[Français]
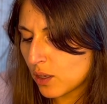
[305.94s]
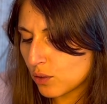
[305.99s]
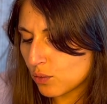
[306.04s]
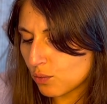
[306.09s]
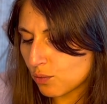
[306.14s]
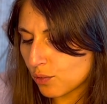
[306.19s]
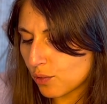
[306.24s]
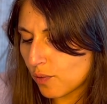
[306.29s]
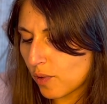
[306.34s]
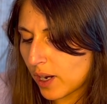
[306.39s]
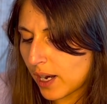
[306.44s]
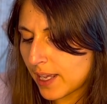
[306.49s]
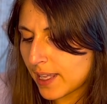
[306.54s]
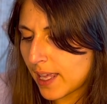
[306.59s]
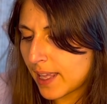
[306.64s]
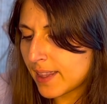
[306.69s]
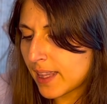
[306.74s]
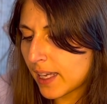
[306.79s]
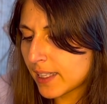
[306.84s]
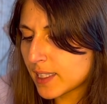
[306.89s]
Donc voilà, il y
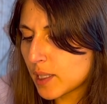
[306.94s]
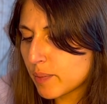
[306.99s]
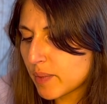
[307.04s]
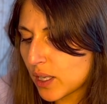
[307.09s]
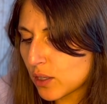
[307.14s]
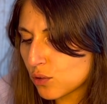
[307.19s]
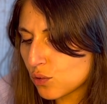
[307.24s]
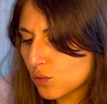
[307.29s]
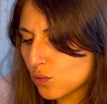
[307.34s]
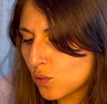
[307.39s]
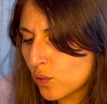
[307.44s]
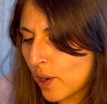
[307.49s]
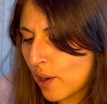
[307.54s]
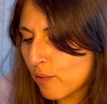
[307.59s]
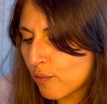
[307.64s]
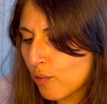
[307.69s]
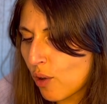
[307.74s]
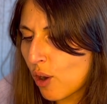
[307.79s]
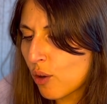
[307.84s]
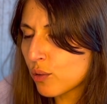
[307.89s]
a une acceptation à
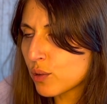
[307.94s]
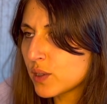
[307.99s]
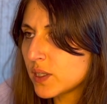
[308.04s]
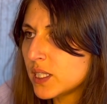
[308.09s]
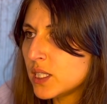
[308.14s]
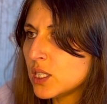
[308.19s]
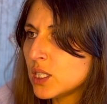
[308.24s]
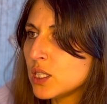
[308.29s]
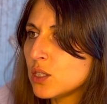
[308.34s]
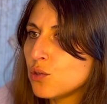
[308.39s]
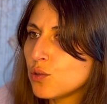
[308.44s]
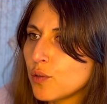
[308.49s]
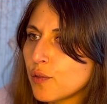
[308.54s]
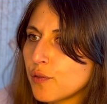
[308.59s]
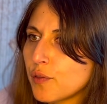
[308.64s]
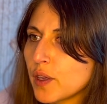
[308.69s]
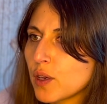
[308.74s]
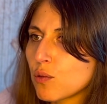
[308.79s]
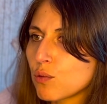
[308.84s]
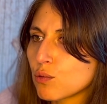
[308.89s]
avoir aussi du
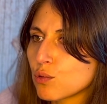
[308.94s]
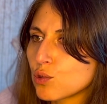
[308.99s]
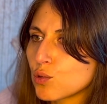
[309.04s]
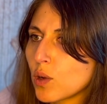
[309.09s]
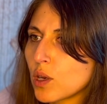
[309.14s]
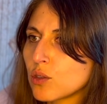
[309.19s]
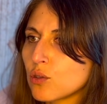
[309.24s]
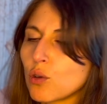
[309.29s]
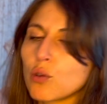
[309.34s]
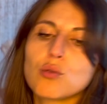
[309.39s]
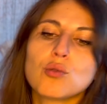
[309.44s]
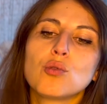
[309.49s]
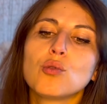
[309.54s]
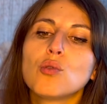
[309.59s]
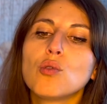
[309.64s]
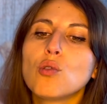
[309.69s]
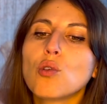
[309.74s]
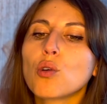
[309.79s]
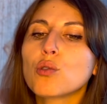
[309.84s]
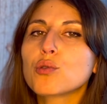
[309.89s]
fait qu'on soit dans de
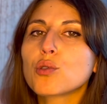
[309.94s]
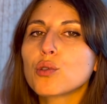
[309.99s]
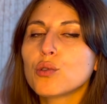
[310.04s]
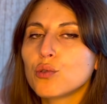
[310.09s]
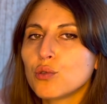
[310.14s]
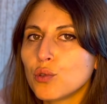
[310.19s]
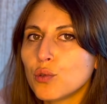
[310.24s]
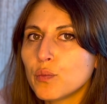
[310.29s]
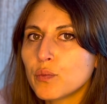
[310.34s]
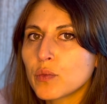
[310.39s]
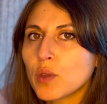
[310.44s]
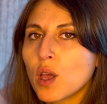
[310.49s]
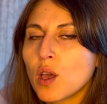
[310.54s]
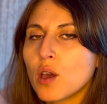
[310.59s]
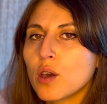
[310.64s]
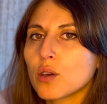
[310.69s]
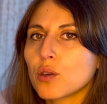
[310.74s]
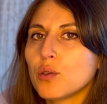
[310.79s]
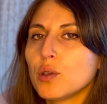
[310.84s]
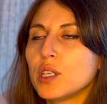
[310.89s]
l'entre-deux,
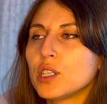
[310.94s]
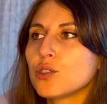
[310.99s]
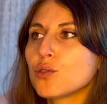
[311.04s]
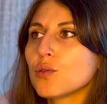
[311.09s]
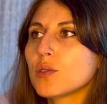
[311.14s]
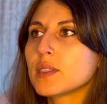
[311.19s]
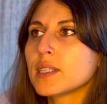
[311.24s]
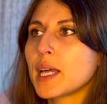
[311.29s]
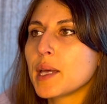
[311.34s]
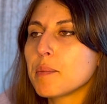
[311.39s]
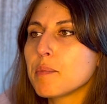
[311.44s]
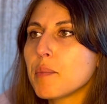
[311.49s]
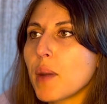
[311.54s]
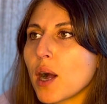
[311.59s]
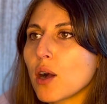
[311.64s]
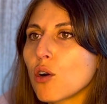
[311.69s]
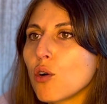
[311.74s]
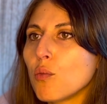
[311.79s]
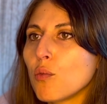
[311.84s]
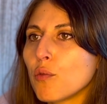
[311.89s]
que les choses n'aillent
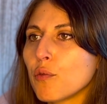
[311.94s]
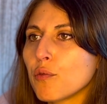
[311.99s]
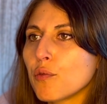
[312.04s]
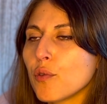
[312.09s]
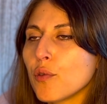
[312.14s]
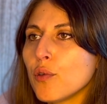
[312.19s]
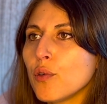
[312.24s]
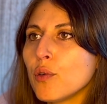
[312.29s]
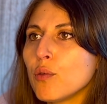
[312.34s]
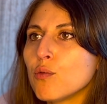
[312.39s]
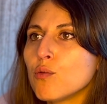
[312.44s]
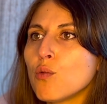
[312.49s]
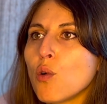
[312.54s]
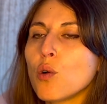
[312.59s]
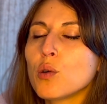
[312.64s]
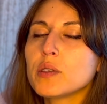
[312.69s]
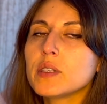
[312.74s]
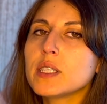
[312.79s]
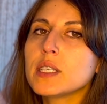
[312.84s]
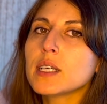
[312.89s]
pas comme on veut ou
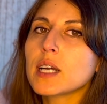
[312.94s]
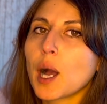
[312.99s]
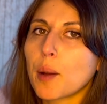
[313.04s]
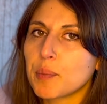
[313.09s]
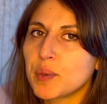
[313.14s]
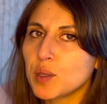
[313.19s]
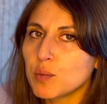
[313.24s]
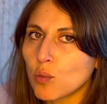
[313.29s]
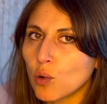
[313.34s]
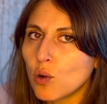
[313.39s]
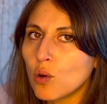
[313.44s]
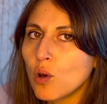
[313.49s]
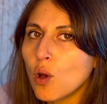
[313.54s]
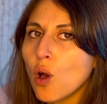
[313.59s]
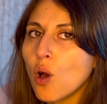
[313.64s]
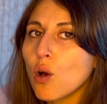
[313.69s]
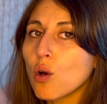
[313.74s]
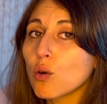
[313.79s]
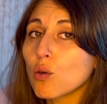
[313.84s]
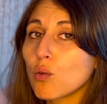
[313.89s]
aussi rapidement
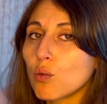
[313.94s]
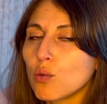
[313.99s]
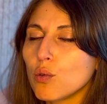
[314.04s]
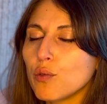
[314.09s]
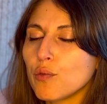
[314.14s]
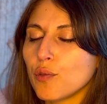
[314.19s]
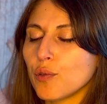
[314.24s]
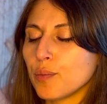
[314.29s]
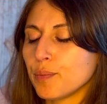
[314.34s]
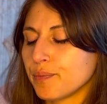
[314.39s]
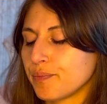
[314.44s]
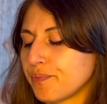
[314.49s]
qu'on le veut.